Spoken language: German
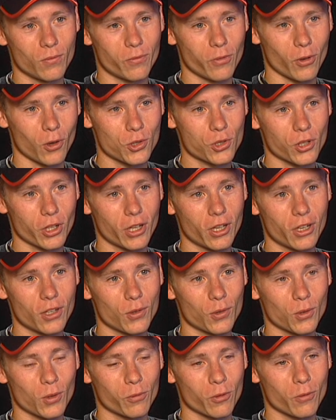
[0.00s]
Fahrstrecke
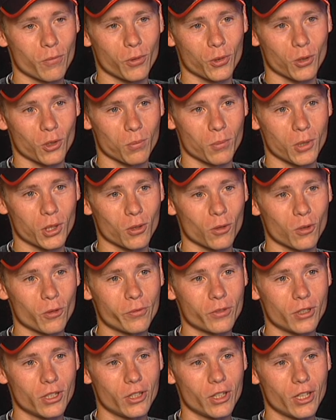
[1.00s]
oder 500 Meter
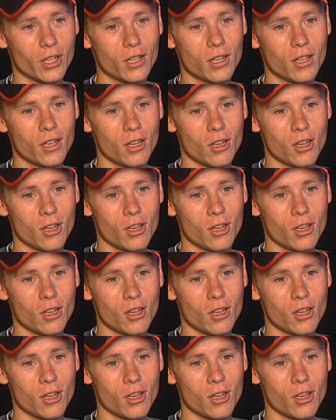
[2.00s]
Luftlinie